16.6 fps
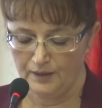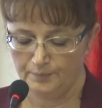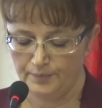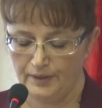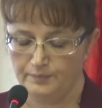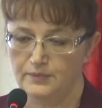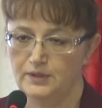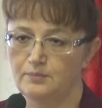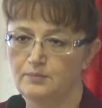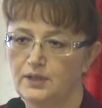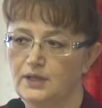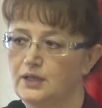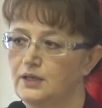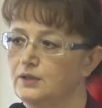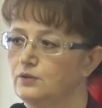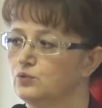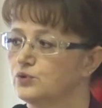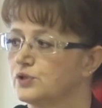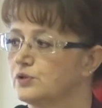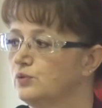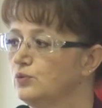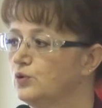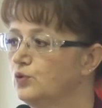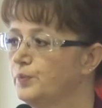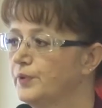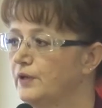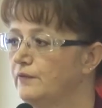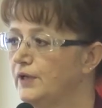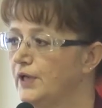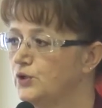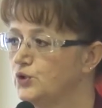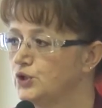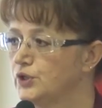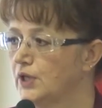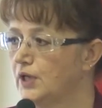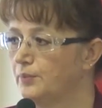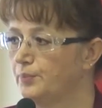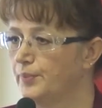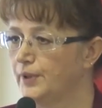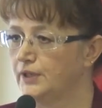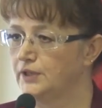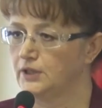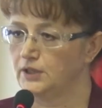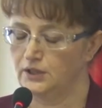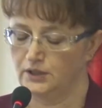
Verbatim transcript: Помимо услуг управляющей компании